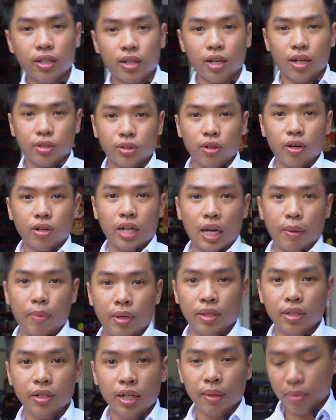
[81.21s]
liên hệ số hotline
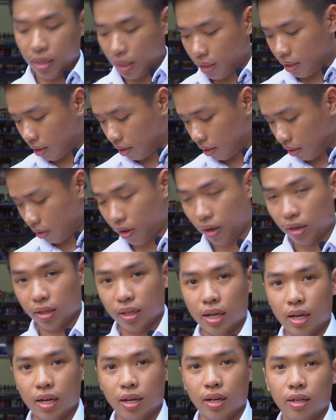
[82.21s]
bên dưới clip này hoặc
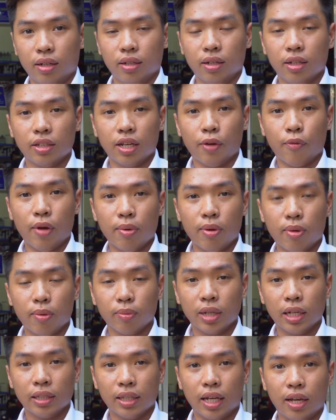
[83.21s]
là lên trang web của
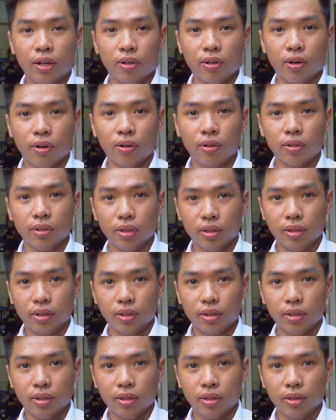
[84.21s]
công ty Tahico